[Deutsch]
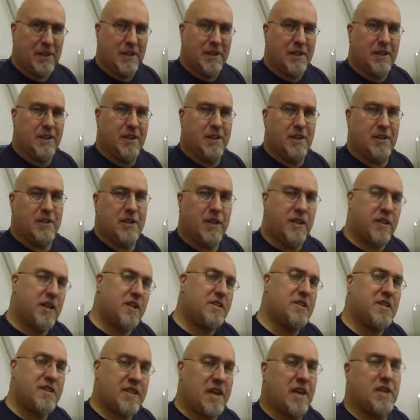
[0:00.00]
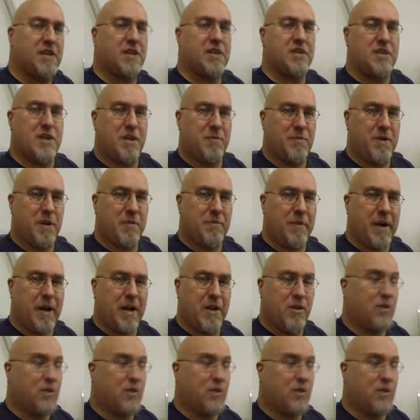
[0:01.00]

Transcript: äh, dann kriegt das andere Team den Ball.